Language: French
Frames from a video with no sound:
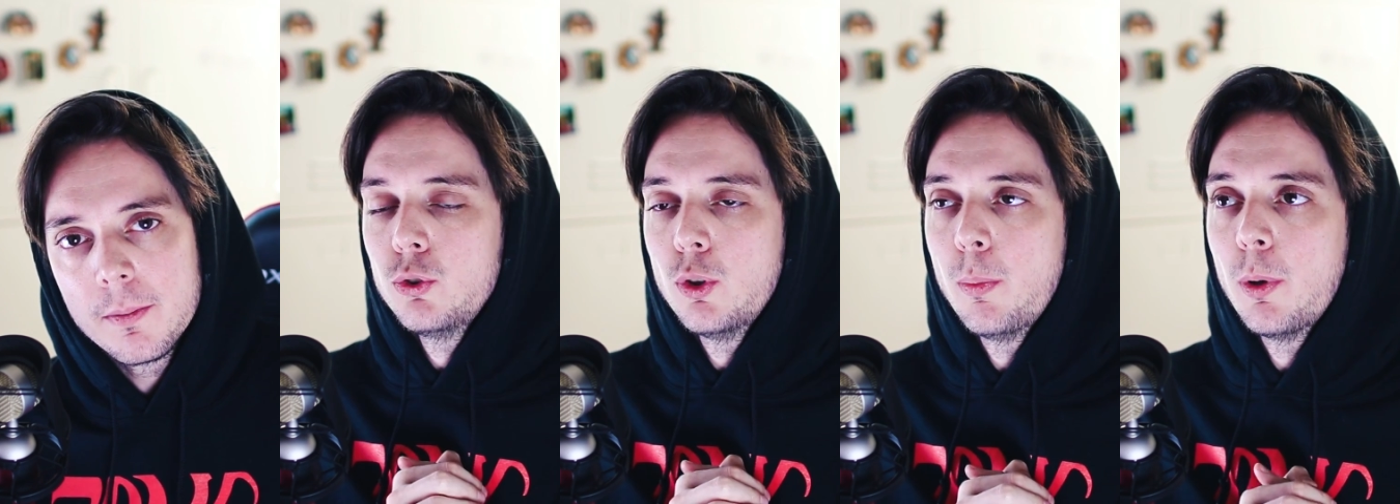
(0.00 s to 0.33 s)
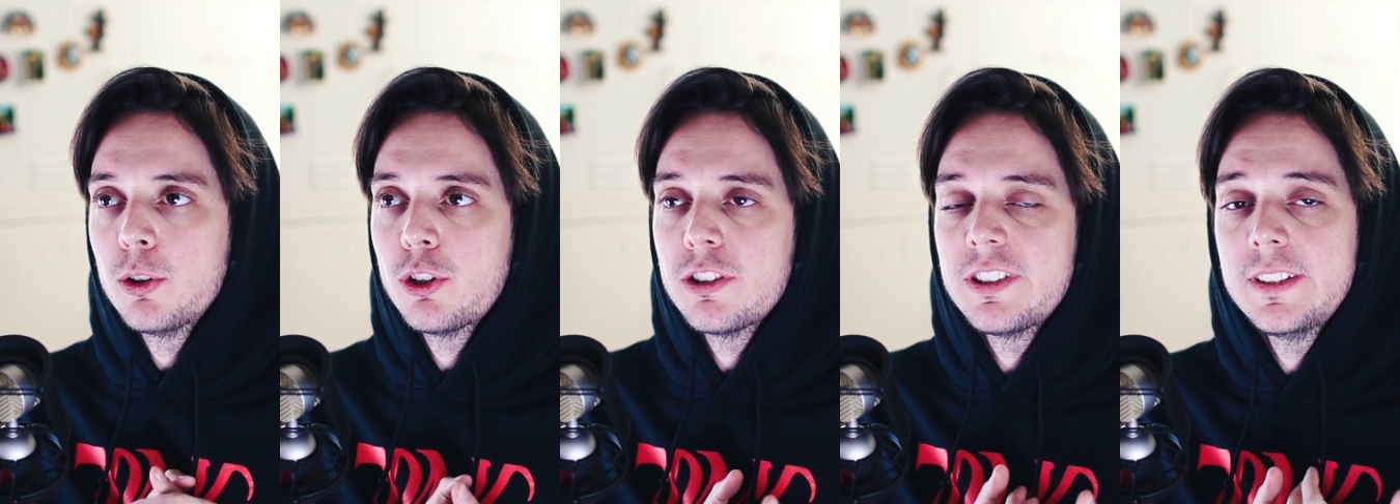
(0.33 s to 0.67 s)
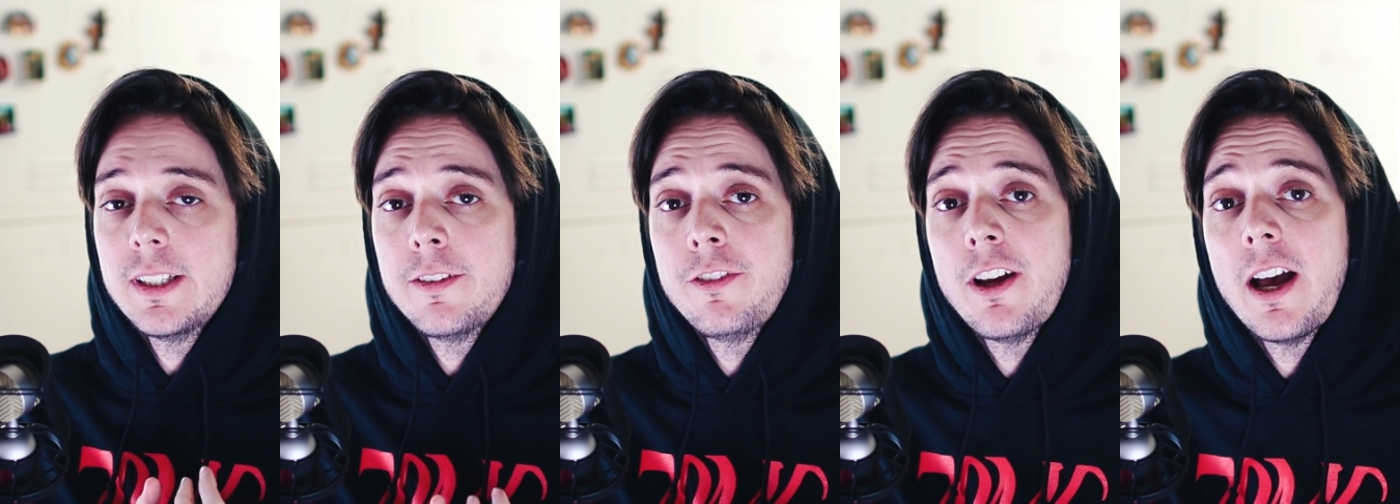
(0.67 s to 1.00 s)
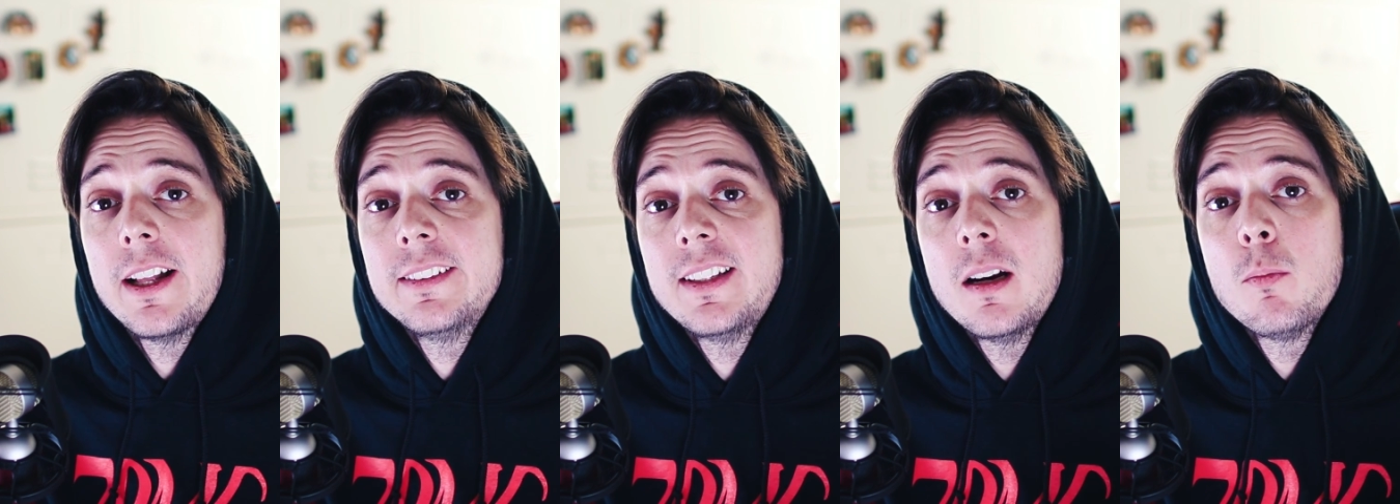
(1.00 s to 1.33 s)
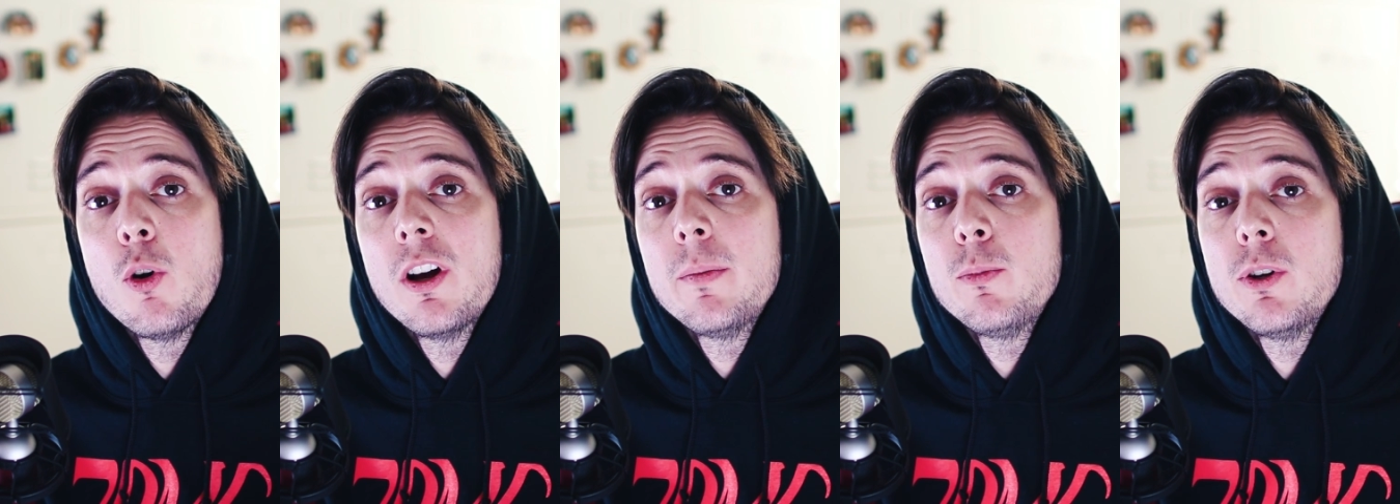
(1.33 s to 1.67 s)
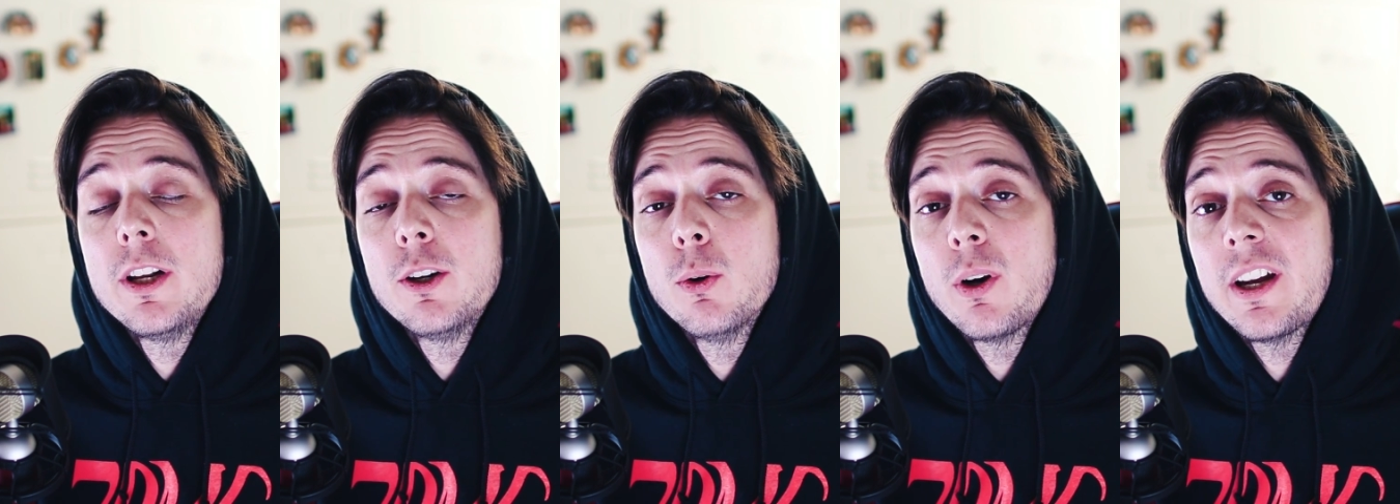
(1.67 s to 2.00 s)
Cependant, cette affaire a tellement ému
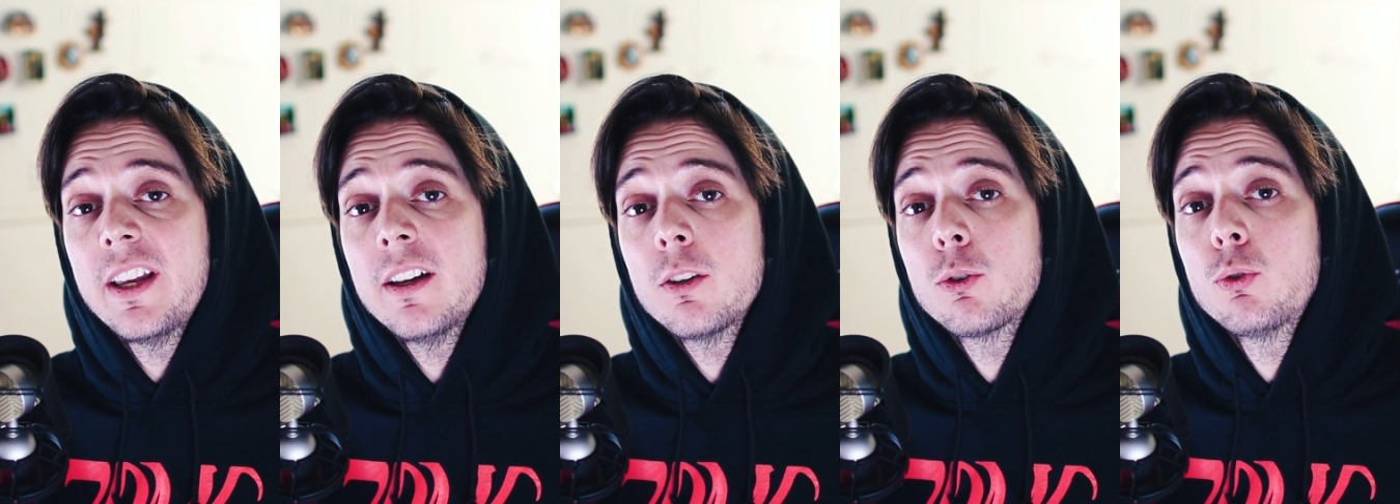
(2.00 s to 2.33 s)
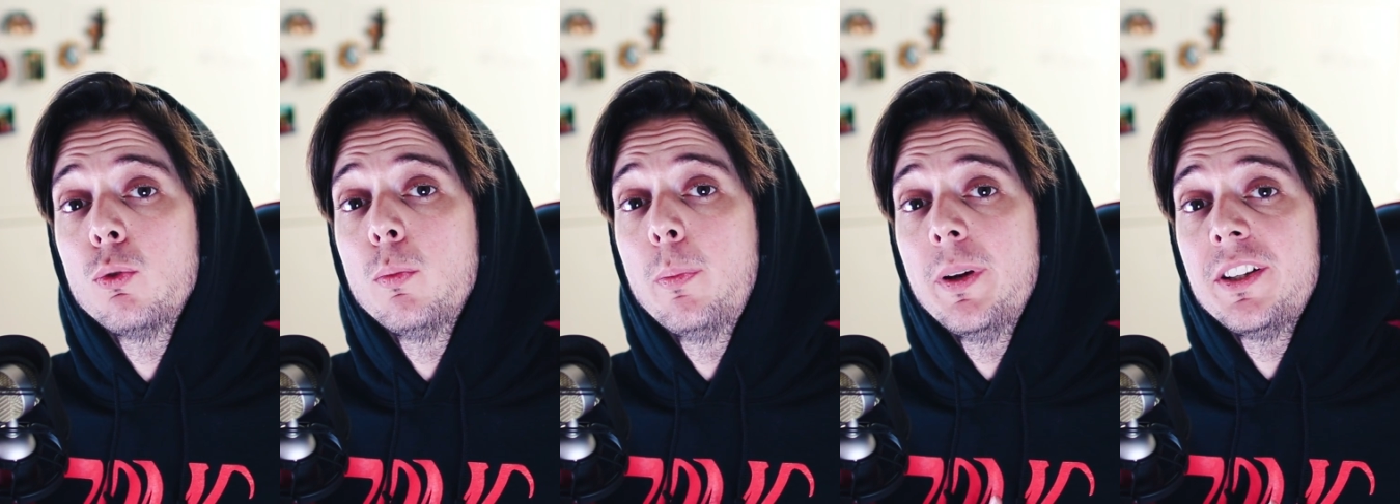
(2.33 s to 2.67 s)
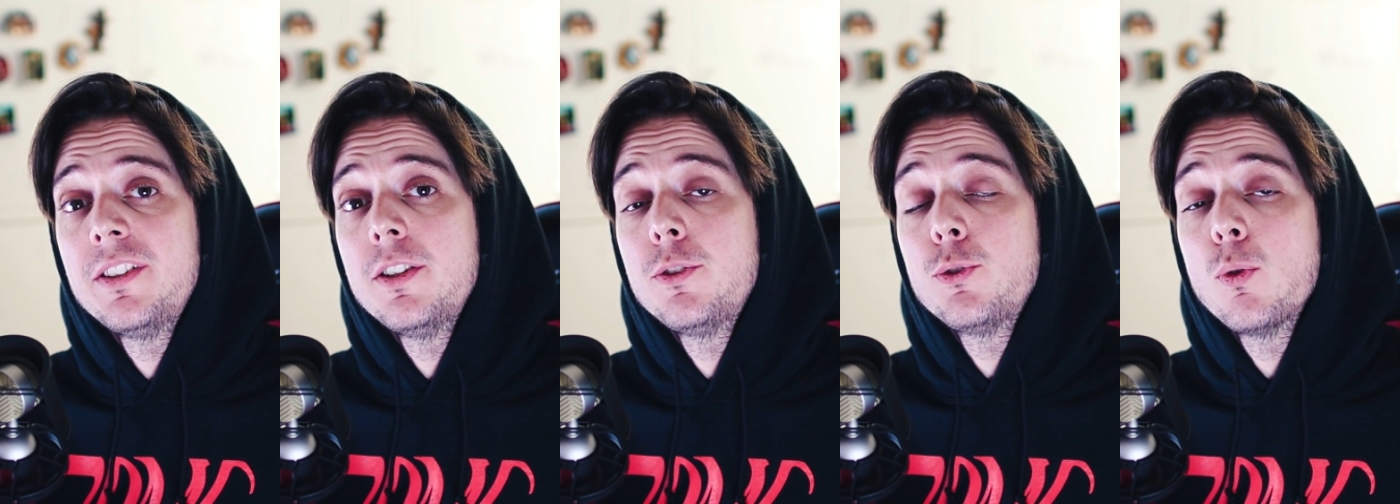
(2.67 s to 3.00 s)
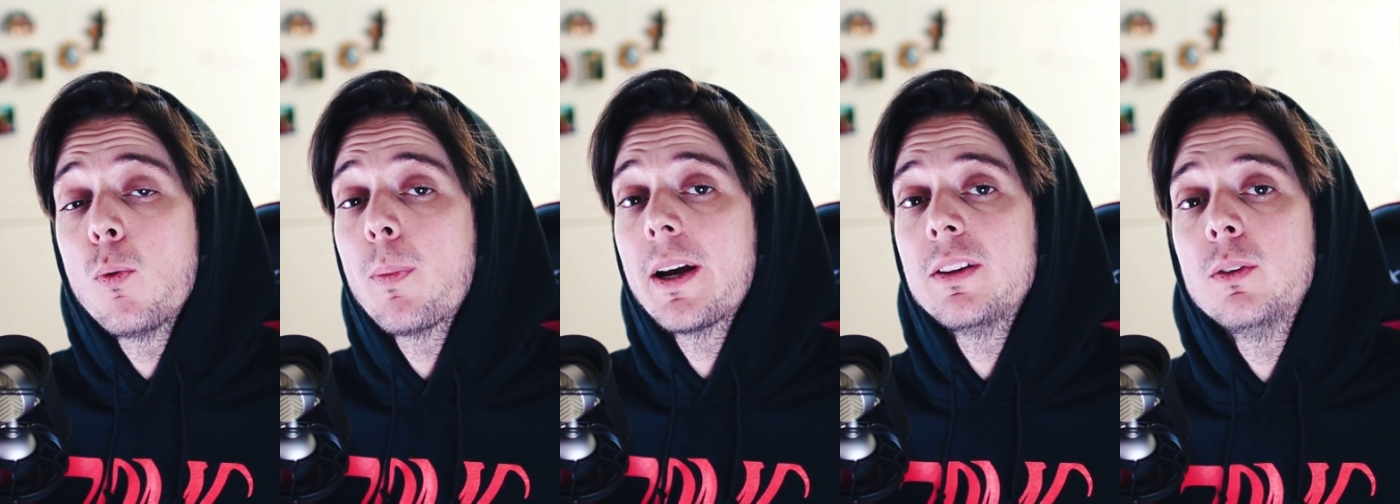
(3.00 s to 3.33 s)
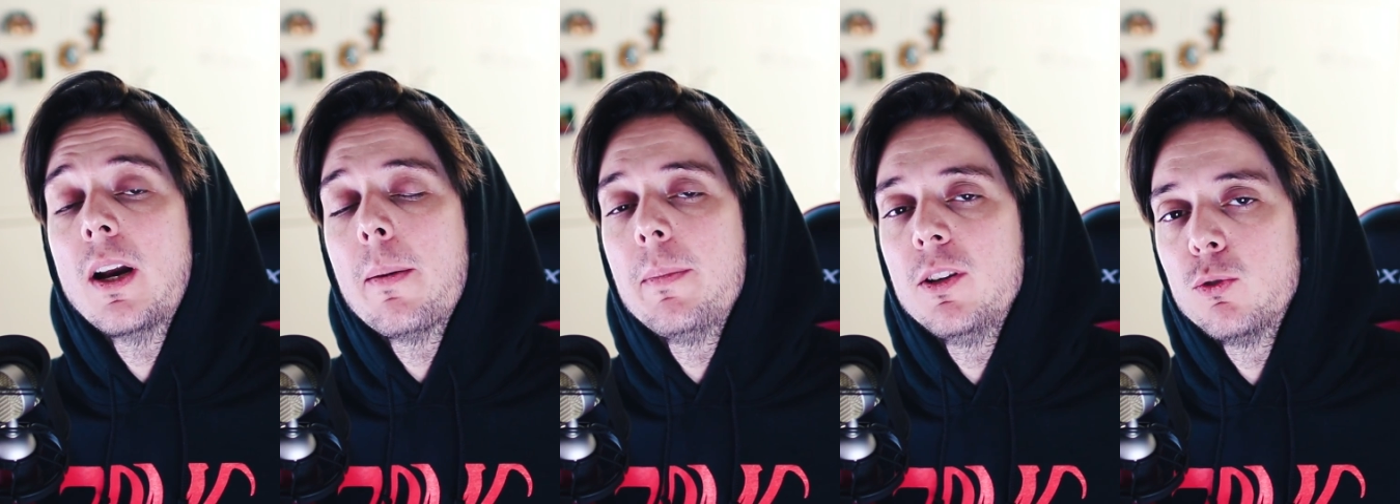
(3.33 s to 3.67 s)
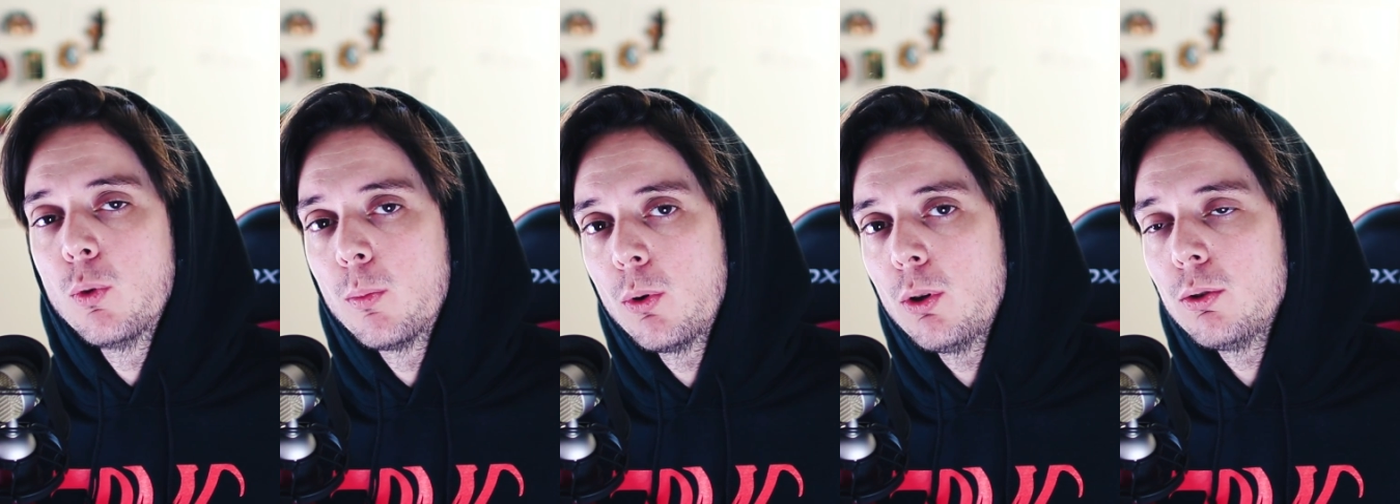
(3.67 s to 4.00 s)
les Coréens qu'une pétition auprès de la
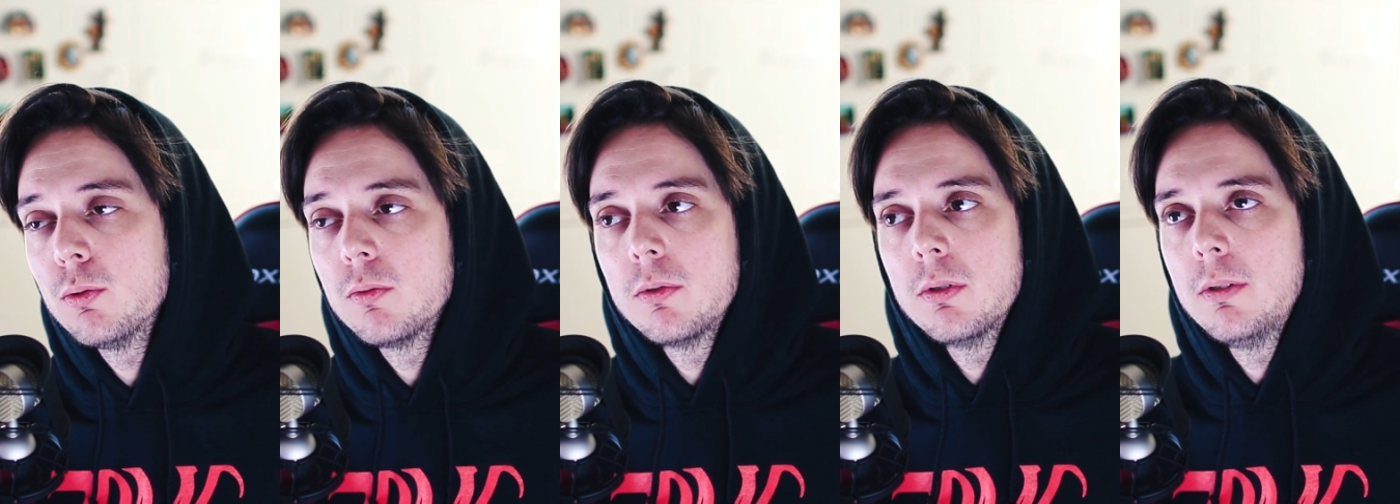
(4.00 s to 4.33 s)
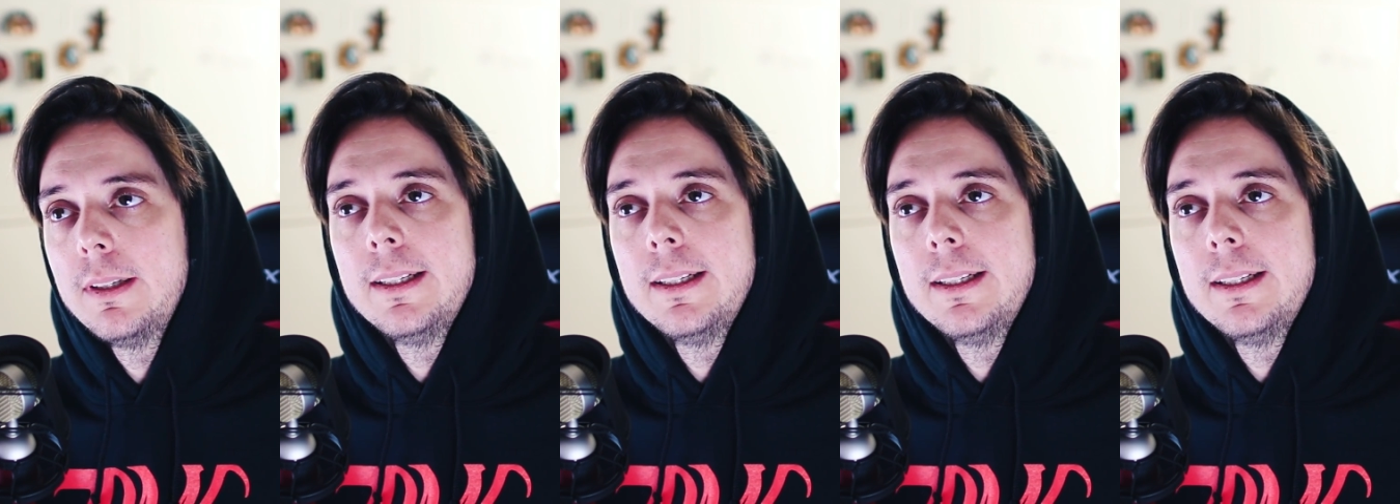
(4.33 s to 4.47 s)
Maison Bleue, donc euh,